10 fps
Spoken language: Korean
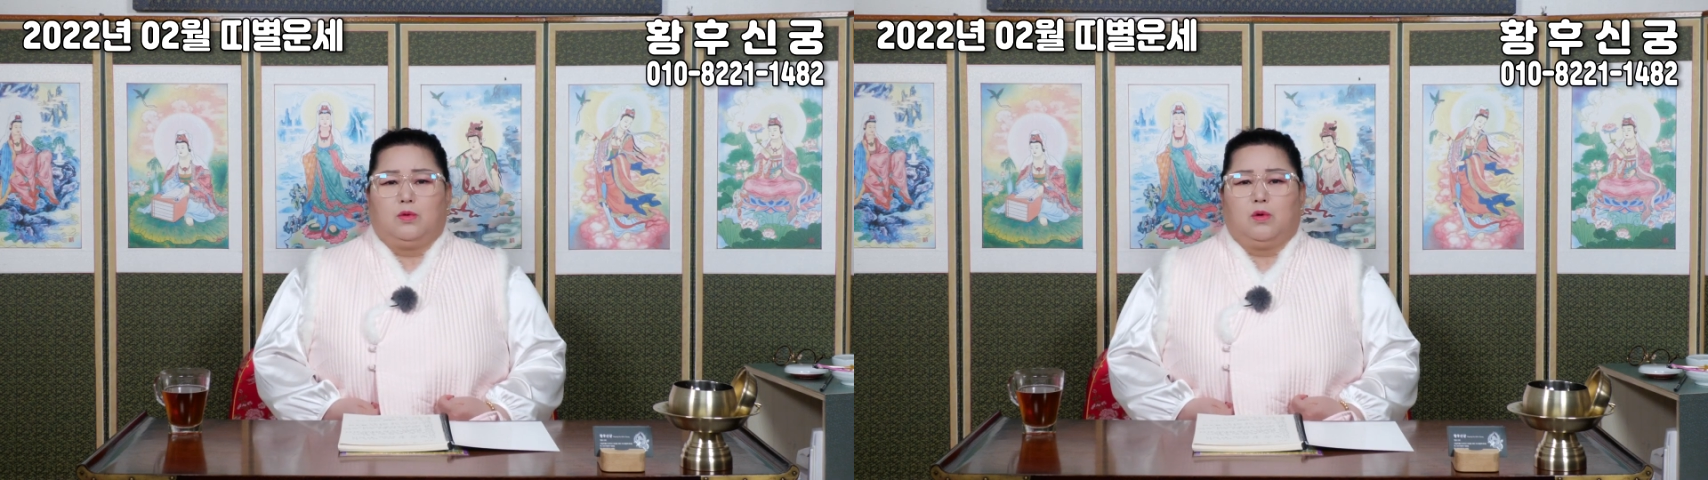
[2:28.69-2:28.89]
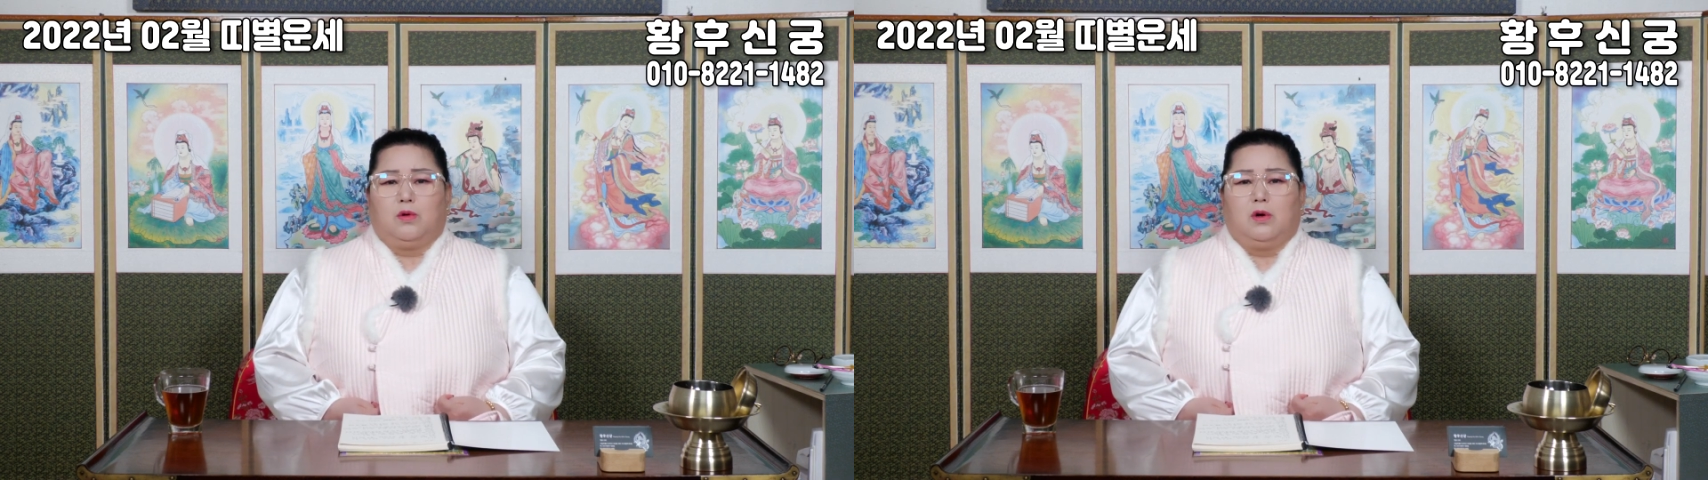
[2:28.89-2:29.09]

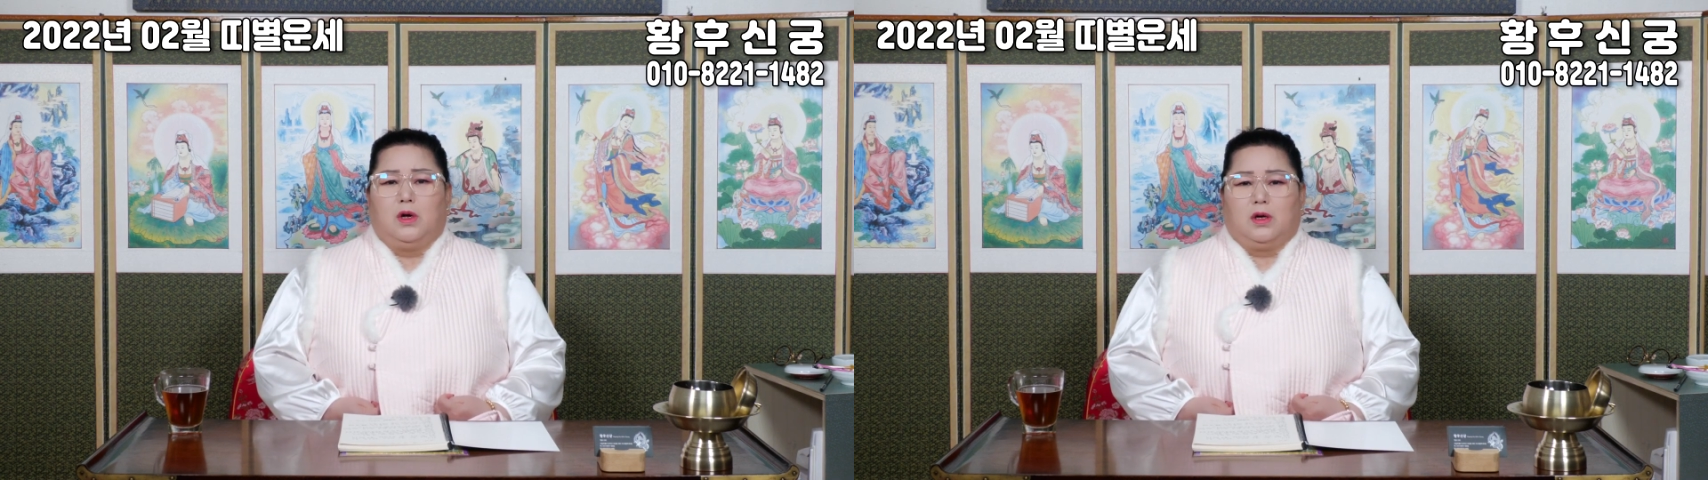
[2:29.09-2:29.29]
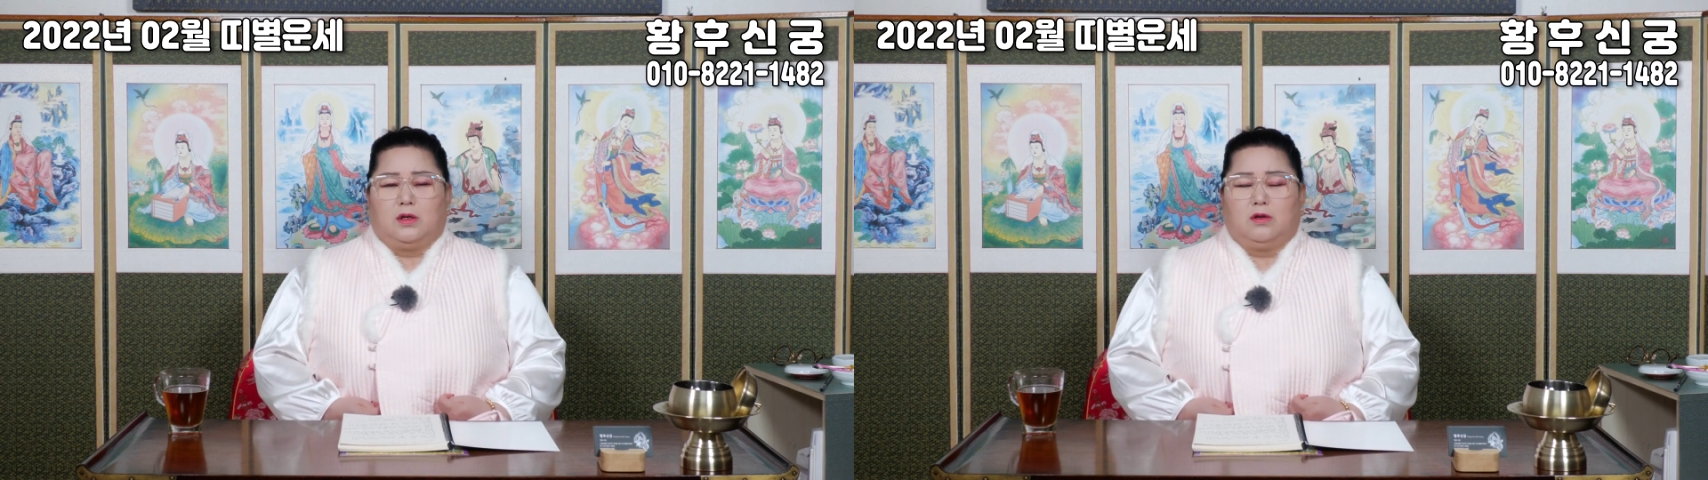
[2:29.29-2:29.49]
또
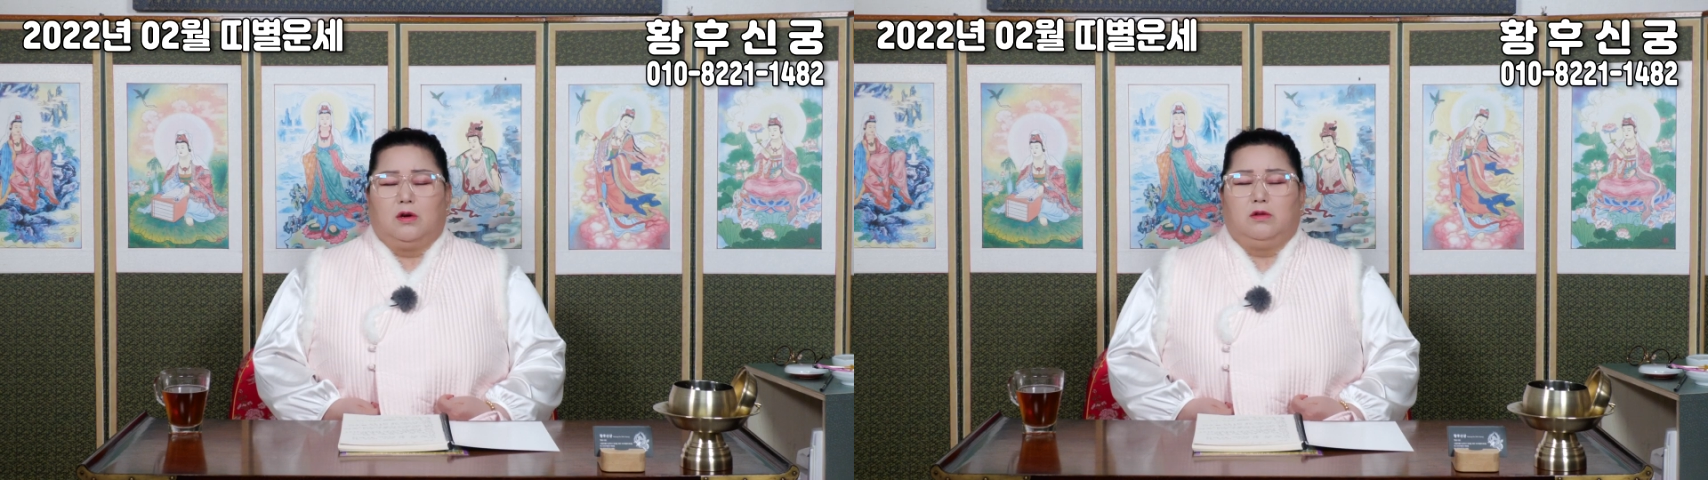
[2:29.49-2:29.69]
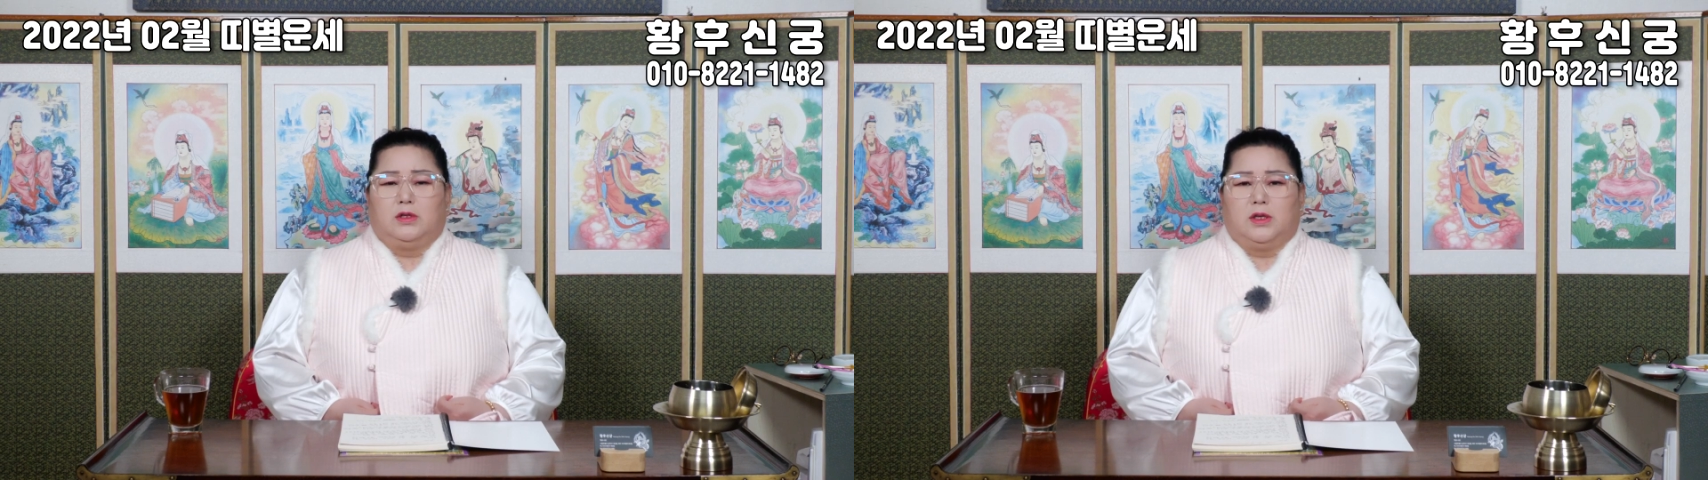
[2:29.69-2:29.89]

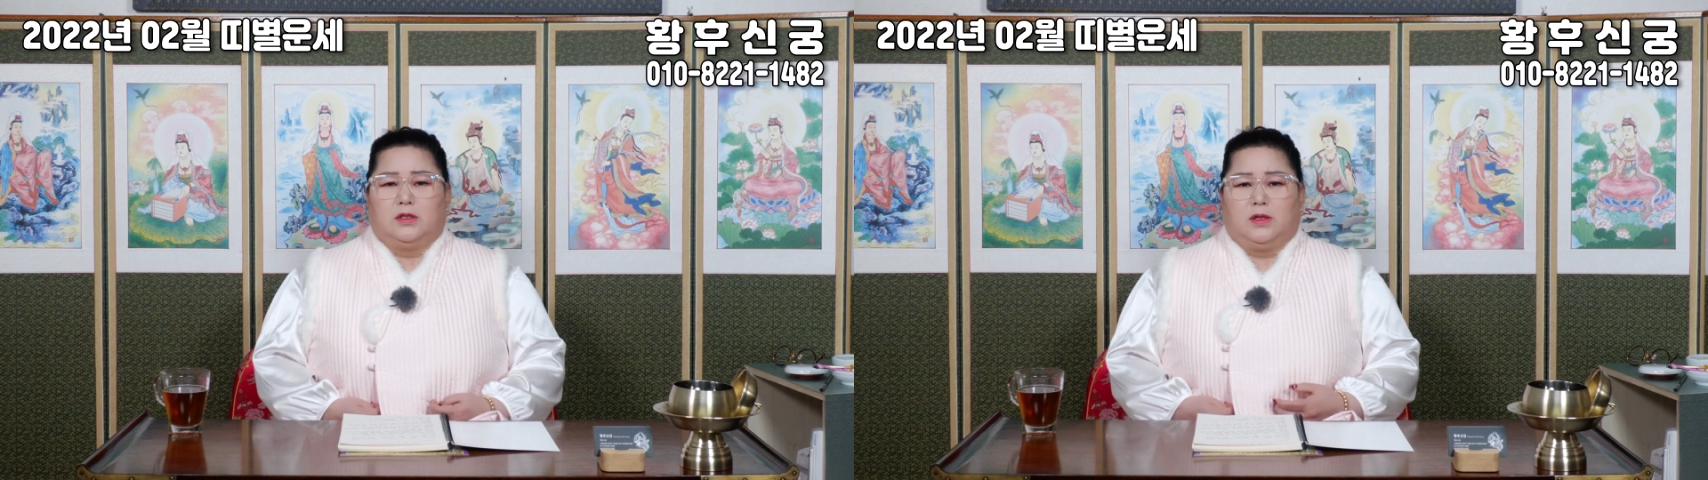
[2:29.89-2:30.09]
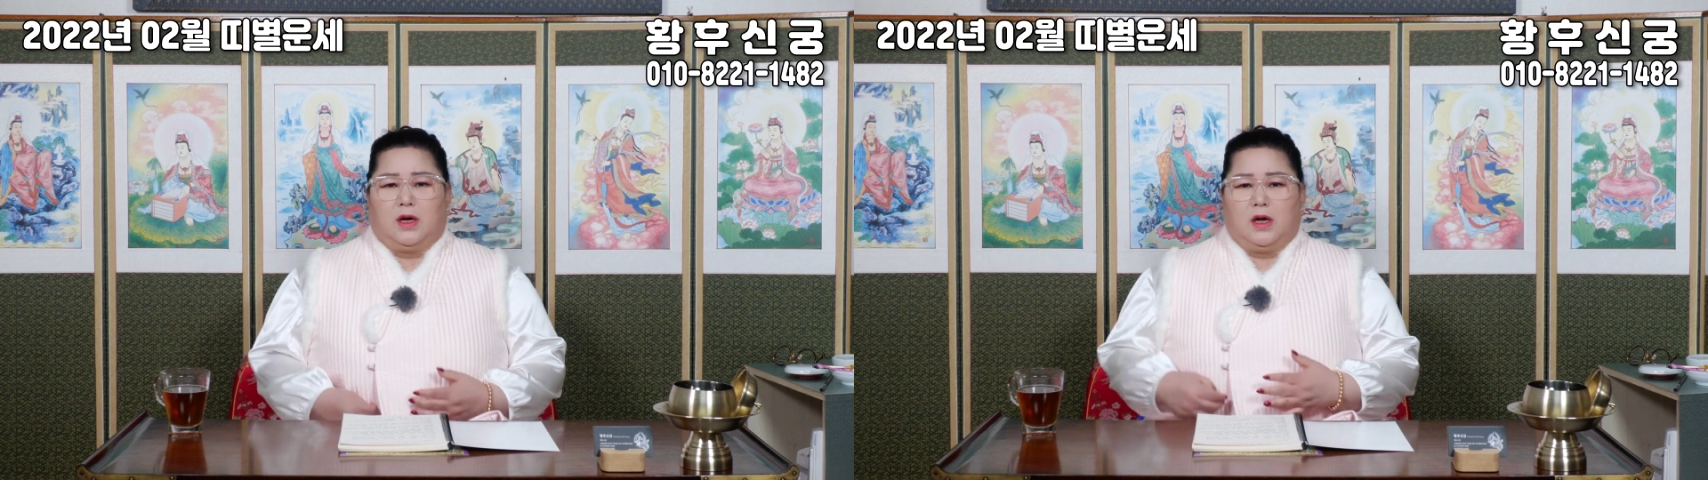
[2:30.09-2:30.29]
그걸로
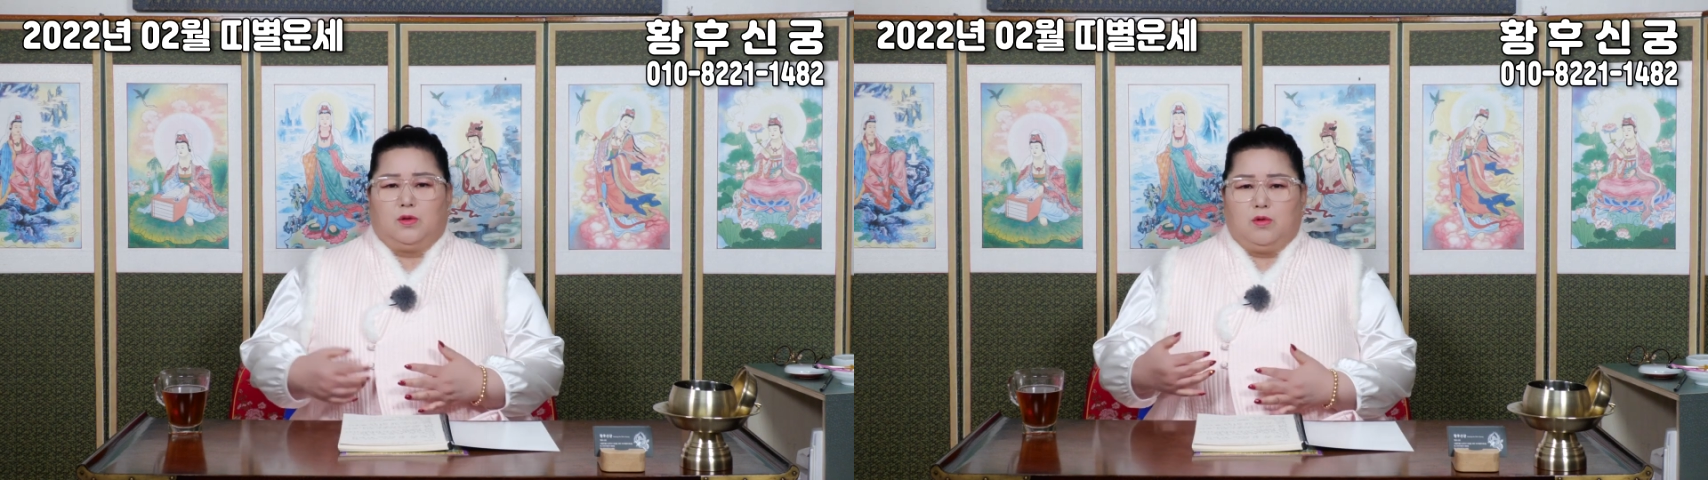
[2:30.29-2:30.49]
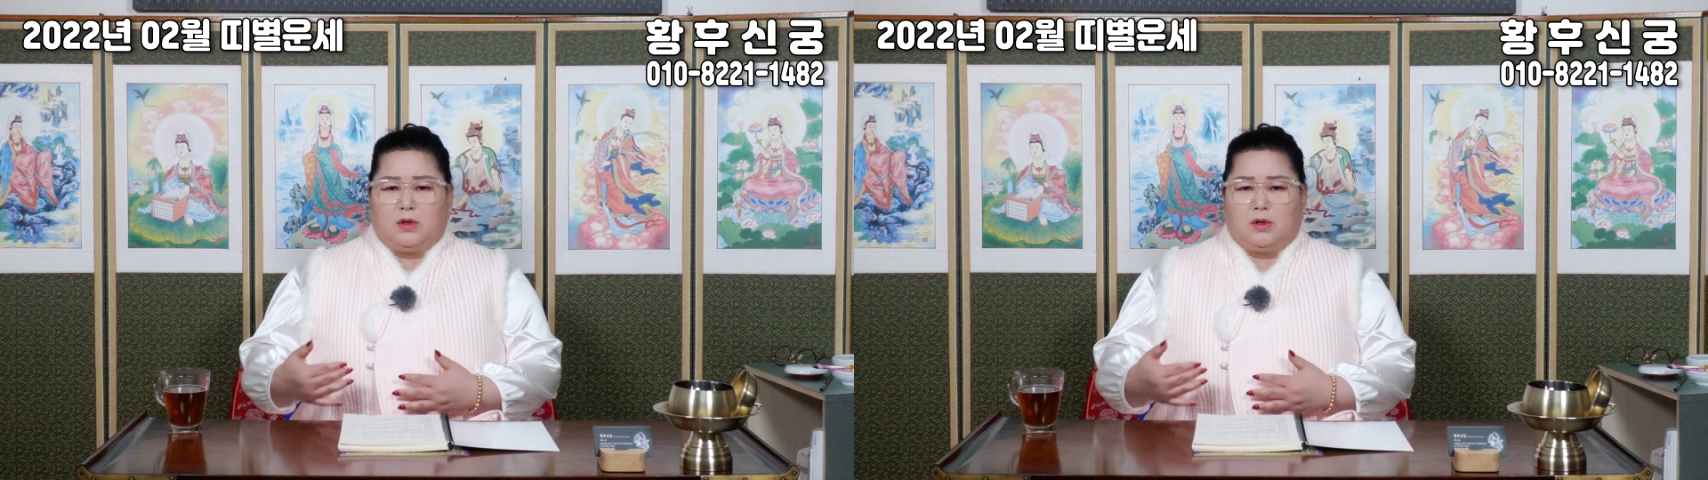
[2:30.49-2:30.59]
인해서 내가